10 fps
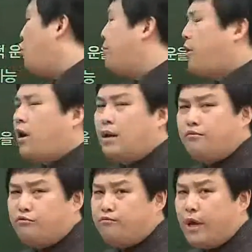공평한
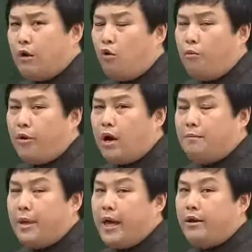분배,
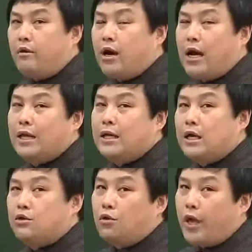공평한 배려가
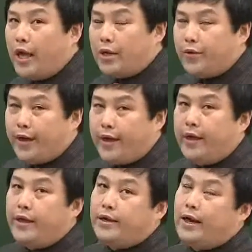가능하도록 해야 돼
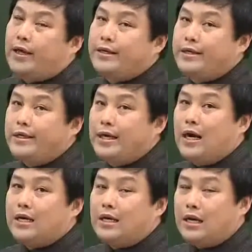라는
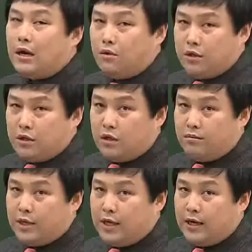이야기를 하고 있는
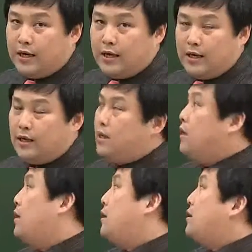겁니다.
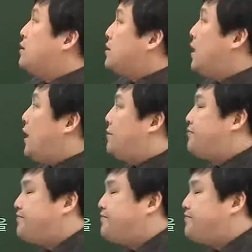자,